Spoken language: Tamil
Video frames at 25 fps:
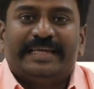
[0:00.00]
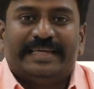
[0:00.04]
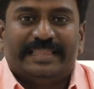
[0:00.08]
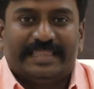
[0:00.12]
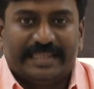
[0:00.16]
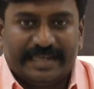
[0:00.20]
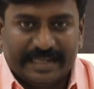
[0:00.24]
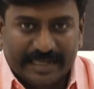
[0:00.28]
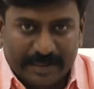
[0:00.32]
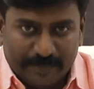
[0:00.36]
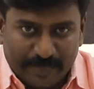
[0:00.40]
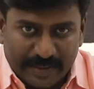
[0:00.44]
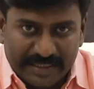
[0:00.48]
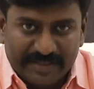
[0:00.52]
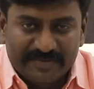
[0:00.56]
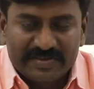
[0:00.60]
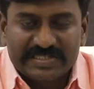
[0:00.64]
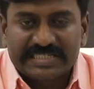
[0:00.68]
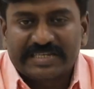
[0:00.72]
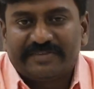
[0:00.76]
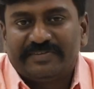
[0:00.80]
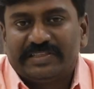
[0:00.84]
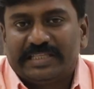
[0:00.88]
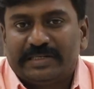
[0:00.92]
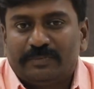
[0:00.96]
இதை நீங்க
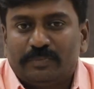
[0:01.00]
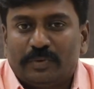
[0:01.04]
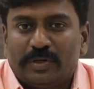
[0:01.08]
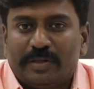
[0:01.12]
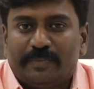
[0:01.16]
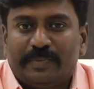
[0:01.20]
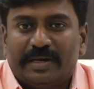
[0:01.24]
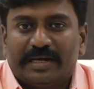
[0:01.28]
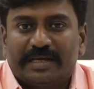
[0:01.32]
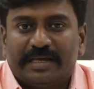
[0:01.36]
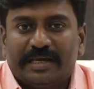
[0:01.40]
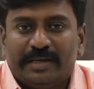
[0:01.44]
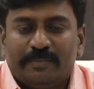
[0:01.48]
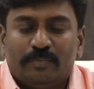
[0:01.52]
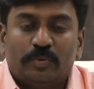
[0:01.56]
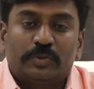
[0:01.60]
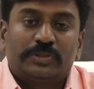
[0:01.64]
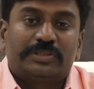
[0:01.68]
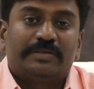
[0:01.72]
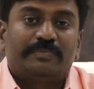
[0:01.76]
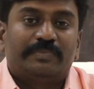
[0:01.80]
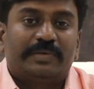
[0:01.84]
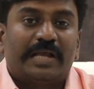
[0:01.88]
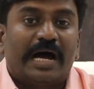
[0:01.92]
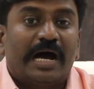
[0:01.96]
பதிவு செய்வதன் மூலமாக
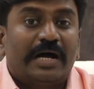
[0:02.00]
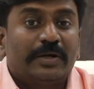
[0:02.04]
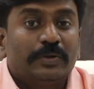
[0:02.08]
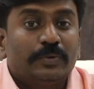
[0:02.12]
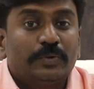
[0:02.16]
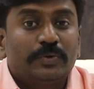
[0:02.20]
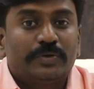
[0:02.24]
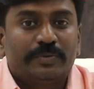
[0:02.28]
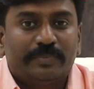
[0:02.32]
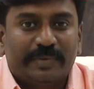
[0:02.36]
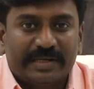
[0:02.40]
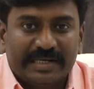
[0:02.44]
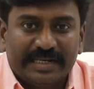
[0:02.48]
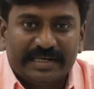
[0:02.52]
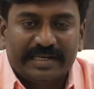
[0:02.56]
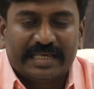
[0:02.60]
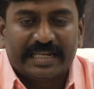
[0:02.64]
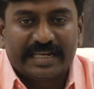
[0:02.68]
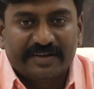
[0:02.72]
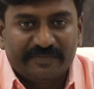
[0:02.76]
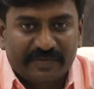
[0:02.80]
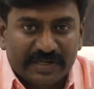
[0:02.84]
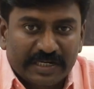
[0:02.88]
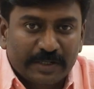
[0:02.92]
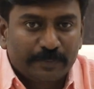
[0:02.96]
மொத்தம் நானூறு மணி
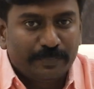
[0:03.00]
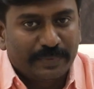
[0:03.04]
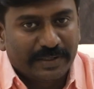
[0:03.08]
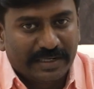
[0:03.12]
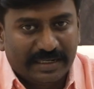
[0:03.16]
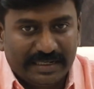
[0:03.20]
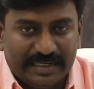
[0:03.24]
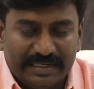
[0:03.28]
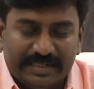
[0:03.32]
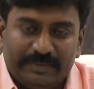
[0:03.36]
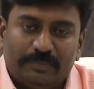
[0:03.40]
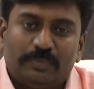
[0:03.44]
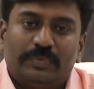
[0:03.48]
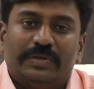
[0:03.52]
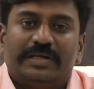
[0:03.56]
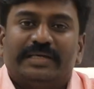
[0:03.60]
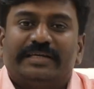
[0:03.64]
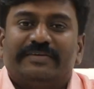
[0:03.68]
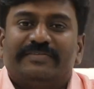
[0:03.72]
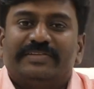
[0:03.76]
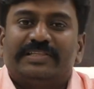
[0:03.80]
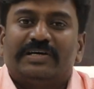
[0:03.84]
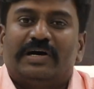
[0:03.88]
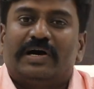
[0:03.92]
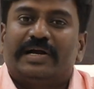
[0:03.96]
நேர வகுப்புகள்
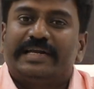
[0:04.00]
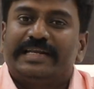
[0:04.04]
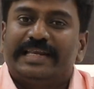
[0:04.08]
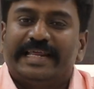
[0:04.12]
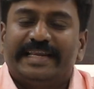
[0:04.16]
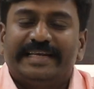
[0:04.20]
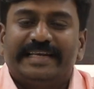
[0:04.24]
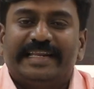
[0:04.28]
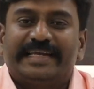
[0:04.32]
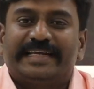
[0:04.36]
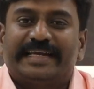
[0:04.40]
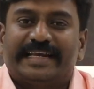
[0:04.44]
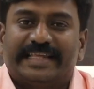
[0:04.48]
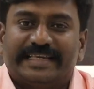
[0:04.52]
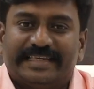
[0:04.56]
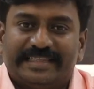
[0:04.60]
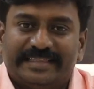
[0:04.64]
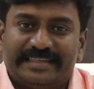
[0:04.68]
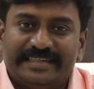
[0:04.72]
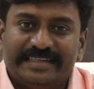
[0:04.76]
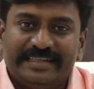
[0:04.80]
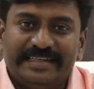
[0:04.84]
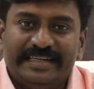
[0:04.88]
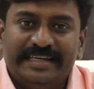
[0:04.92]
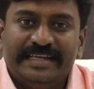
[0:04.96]
உங்களுக்கு வந்து ஆன்லைன்லேயே
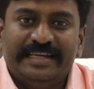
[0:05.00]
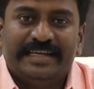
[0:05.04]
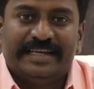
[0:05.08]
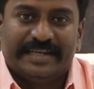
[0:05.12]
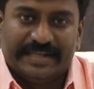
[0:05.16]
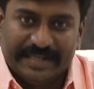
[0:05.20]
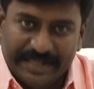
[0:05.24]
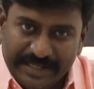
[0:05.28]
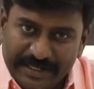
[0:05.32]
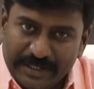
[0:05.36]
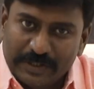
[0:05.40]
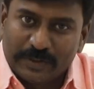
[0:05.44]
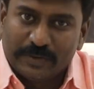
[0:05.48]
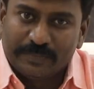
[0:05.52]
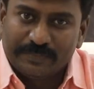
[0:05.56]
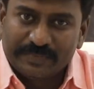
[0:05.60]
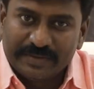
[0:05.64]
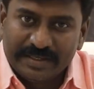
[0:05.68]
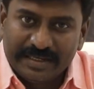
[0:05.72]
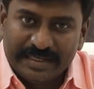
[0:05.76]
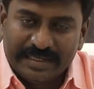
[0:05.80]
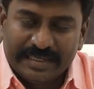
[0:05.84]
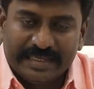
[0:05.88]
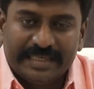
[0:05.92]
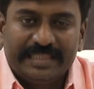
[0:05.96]
கிடைக்குது நீங்களும்
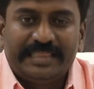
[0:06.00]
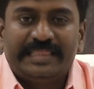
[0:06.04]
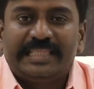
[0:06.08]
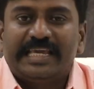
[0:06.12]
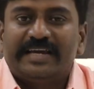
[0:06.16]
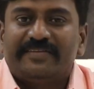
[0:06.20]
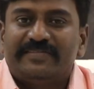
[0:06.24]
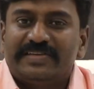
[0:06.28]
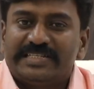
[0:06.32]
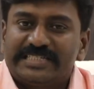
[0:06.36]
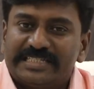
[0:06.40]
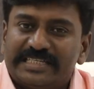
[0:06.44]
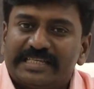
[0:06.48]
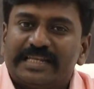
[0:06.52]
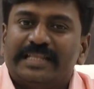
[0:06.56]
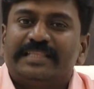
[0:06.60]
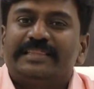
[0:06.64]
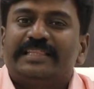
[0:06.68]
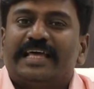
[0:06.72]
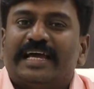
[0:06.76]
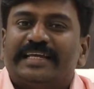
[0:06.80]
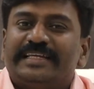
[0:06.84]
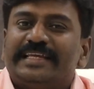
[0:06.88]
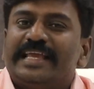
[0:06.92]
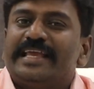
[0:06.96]
இந்தியாவின்
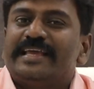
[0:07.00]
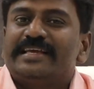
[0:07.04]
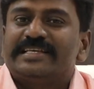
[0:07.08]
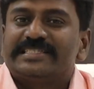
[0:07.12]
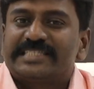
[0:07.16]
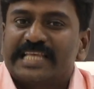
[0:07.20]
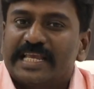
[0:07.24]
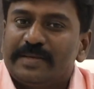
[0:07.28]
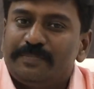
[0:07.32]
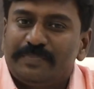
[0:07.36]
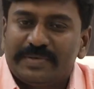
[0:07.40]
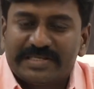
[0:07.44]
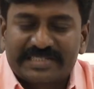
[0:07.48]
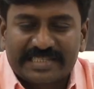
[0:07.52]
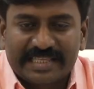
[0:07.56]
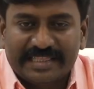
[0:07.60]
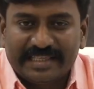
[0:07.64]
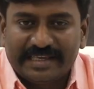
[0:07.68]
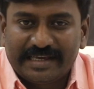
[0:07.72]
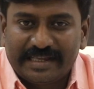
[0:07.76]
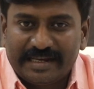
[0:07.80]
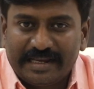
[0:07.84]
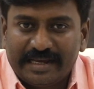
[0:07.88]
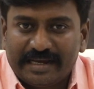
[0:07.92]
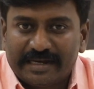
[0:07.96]
சிறந்த ஐஏஎஸ் ஐபிஎஸ்
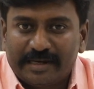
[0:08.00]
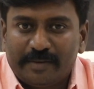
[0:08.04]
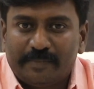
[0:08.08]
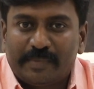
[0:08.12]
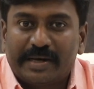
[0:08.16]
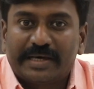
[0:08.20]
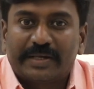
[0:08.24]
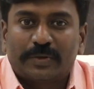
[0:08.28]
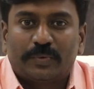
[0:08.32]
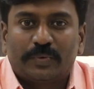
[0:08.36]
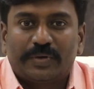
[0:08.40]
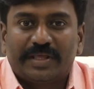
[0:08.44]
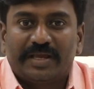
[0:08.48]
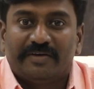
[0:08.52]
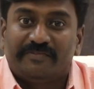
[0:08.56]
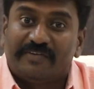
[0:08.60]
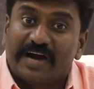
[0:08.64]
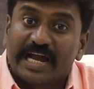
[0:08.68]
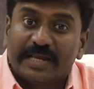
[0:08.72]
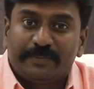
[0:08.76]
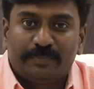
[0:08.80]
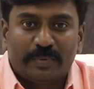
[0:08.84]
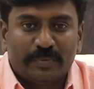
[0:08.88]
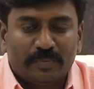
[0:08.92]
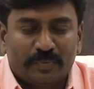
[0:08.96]
அதிகாரியாக மாறக்கூடிய
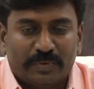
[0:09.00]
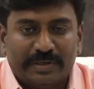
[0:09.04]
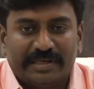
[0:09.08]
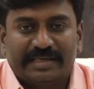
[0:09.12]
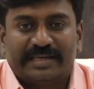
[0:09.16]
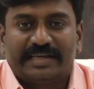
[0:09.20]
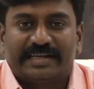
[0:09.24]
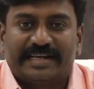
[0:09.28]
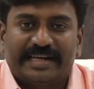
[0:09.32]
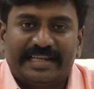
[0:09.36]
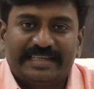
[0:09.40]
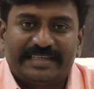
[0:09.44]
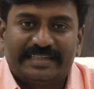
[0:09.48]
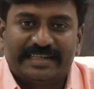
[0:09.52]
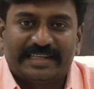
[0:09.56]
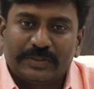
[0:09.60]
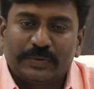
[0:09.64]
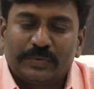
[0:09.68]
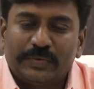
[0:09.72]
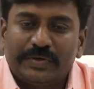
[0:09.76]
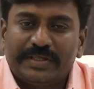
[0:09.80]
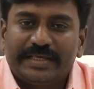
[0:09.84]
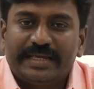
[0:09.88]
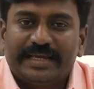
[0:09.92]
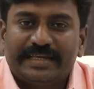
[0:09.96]
வாய்ப்பு உங்களுக்கு
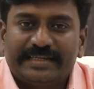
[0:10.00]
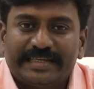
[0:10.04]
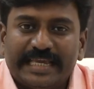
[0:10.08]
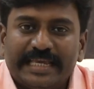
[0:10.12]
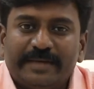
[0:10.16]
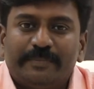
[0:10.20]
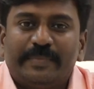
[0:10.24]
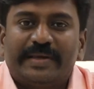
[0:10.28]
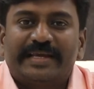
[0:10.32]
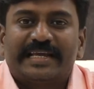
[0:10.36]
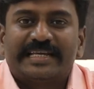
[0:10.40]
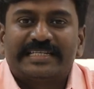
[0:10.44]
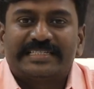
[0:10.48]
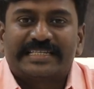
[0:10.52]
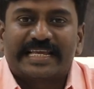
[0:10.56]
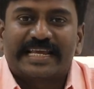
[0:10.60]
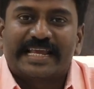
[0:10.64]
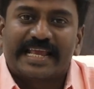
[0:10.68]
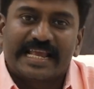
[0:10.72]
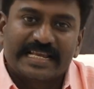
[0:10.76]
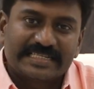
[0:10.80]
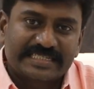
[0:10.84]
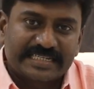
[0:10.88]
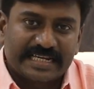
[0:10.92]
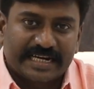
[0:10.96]
கிடைக்கக்கூடிய கிங் மேக்கர்ஸ்
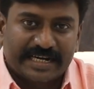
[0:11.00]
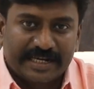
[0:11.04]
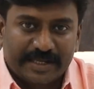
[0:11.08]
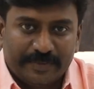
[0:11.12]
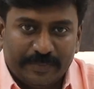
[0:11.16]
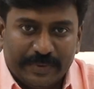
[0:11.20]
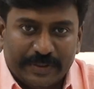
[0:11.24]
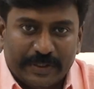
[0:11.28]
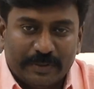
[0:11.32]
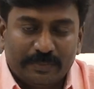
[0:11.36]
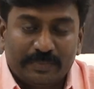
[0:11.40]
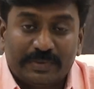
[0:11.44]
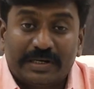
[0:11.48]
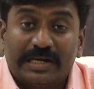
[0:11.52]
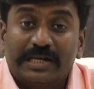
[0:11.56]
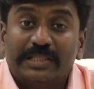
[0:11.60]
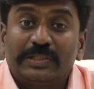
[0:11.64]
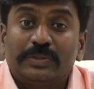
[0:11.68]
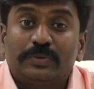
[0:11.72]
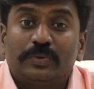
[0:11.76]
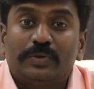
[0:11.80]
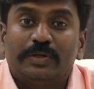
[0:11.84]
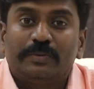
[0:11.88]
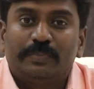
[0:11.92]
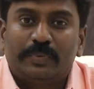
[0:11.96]
ஐஏஎஸ் அகாடமிக்கும்
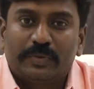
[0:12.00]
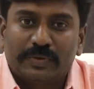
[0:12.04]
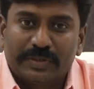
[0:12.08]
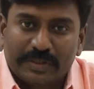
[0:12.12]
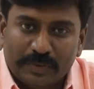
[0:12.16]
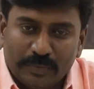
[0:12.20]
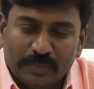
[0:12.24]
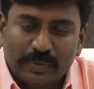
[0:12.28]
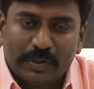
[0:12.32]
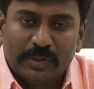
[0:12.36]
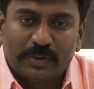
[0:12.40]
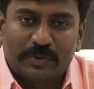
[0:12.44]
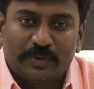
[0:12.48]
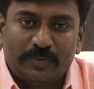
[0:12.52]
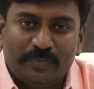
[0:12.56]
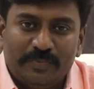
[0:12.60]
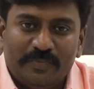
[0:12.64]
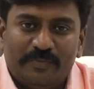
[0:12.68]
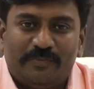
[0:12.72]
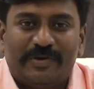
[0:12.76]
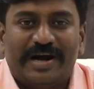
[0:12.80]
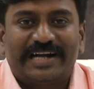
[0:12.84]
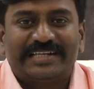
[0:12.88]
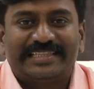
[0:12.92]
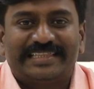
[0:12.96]
கலந்து கொள்ள போகிற
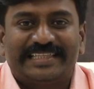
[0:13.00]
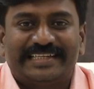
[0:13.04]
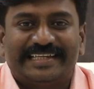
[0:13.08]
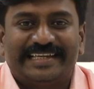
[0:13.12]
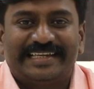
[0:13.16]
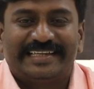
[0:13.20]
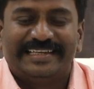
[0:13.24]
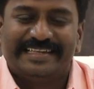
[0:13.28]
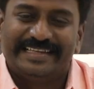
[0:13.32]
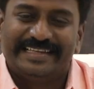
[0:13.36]
உங்களுக்கும் வாழ்த்து